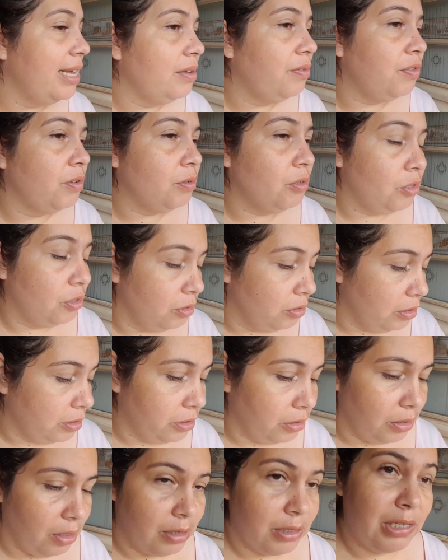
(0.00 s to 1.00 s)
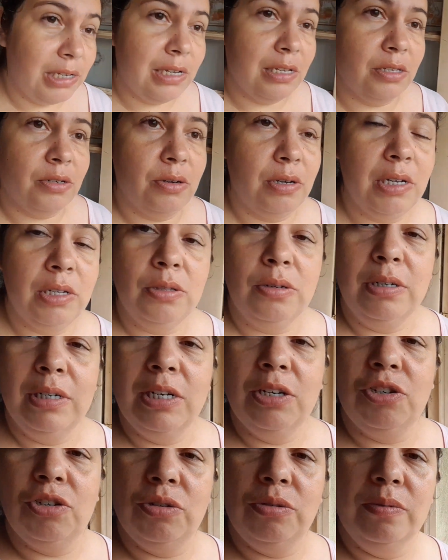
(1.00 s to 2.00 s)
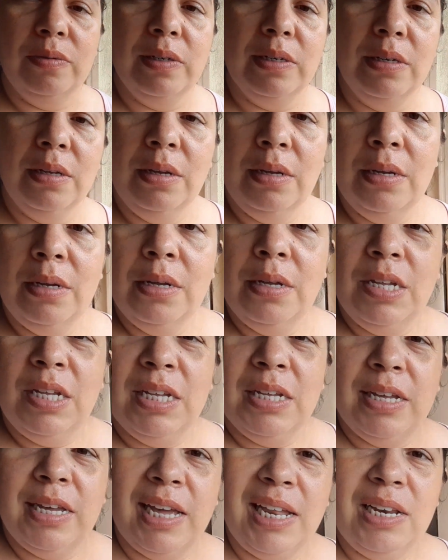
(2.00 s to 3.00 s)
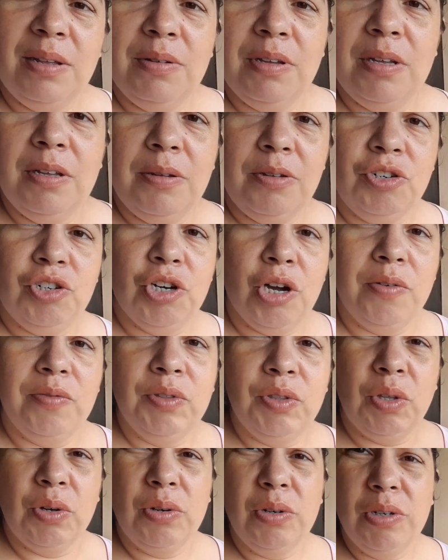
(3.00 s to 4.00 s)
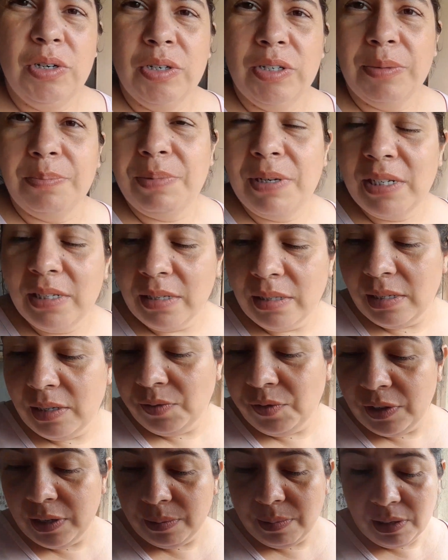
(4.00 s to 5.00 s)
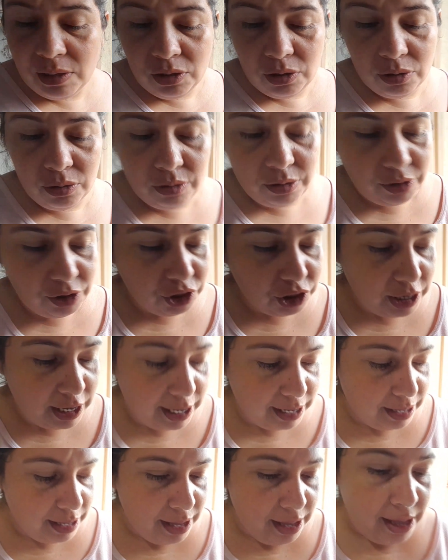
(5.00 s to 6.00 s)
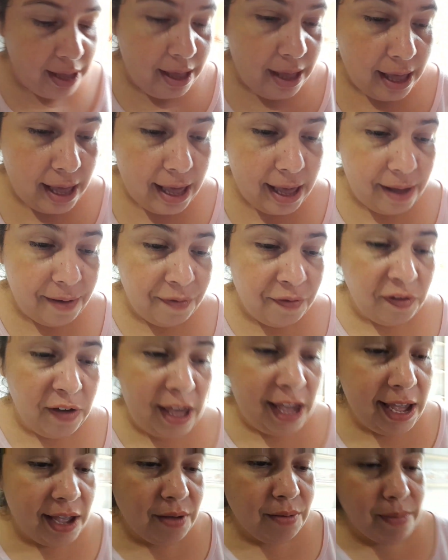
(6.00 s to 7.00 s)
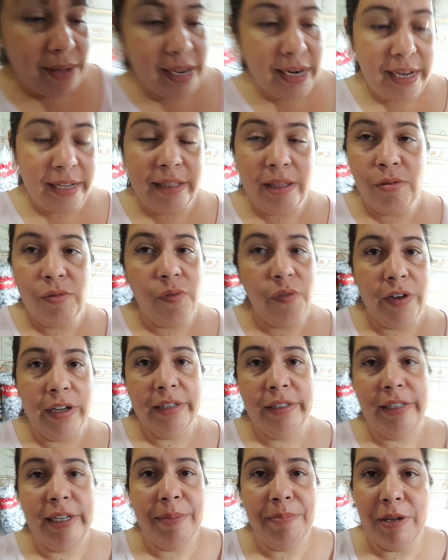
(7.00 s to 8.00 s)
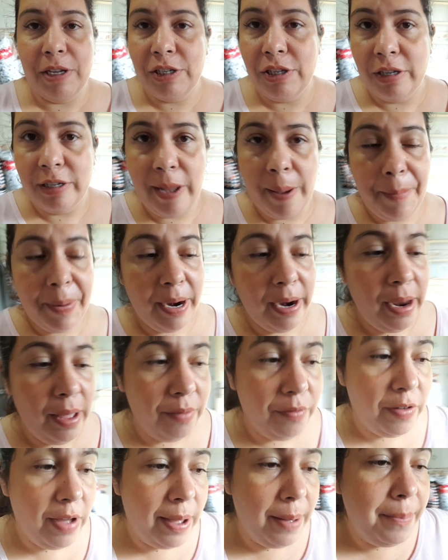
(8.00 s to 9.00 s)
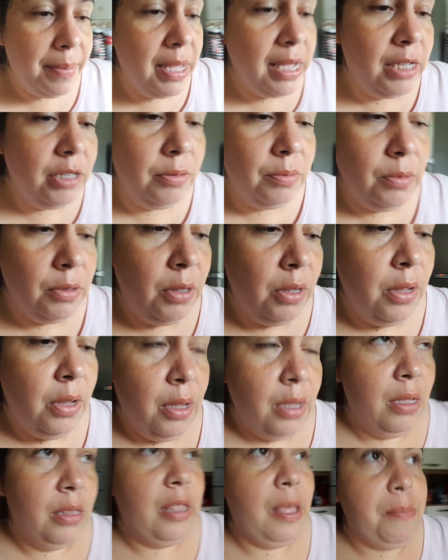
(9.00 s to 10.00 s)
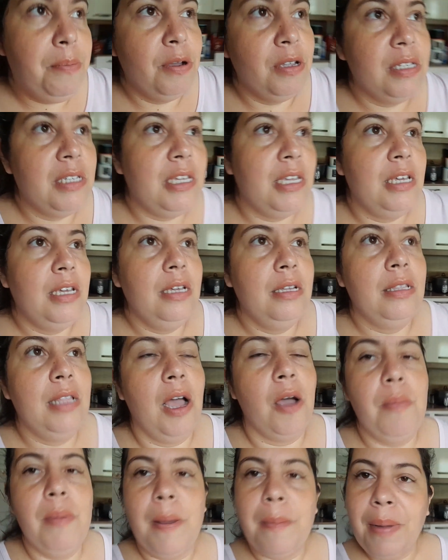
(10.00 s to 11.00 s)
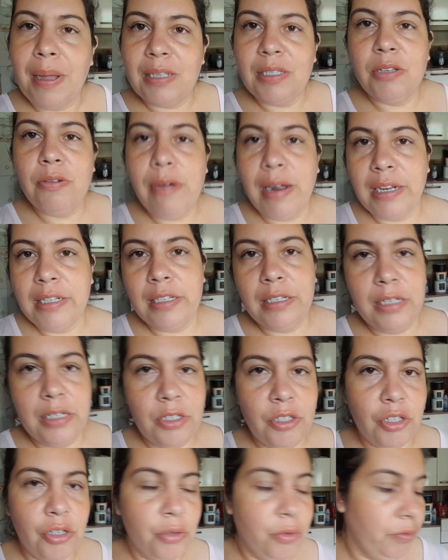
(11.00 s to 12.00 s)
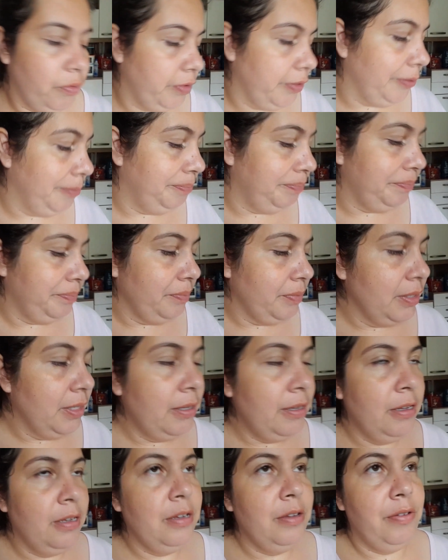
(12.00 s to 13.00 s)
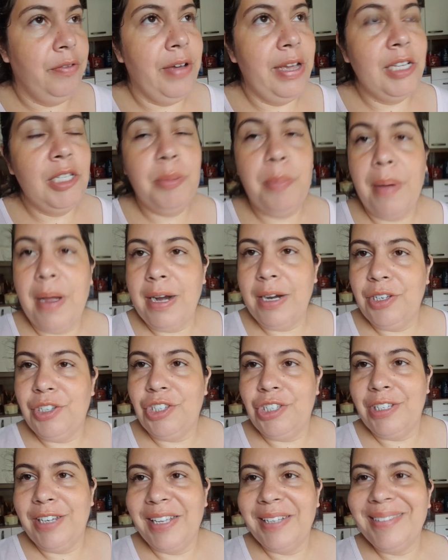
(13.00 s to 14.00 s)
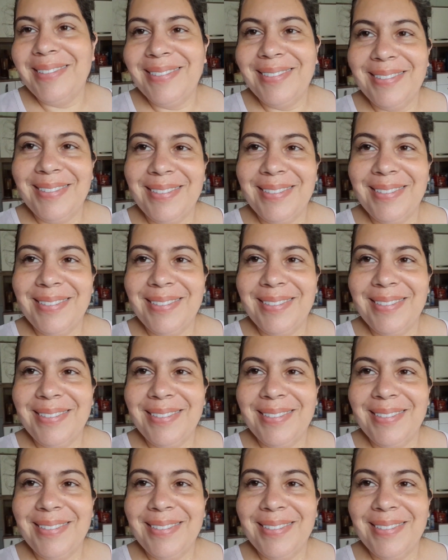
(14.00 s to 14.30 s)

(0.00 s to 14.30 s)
Ah, eu fico desgostosa com esse corredor na chuva. Que ele chove torto, pisa assim, fica bem sujo, É feio, mas nem tem o que fazer, porque só dá pra lavar mesmo, depois que dá uma apaziguada na chuva. Faz parte, né?